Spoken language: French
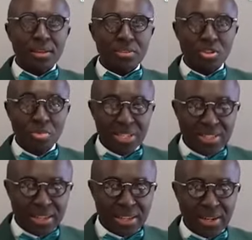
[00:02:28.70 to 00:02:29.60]
ce
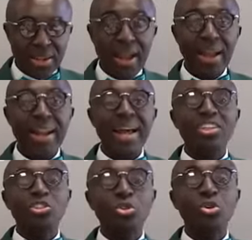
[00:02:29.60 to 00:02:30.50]
ministère à
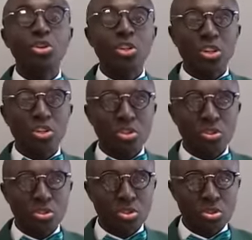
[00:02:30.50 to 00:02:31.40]
l'âge de
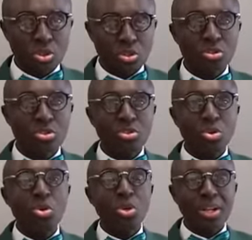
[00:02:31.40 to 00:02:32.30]

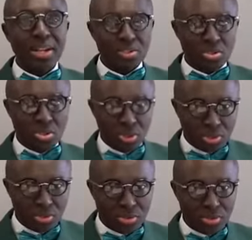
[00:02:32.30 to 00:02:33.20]
34 ans.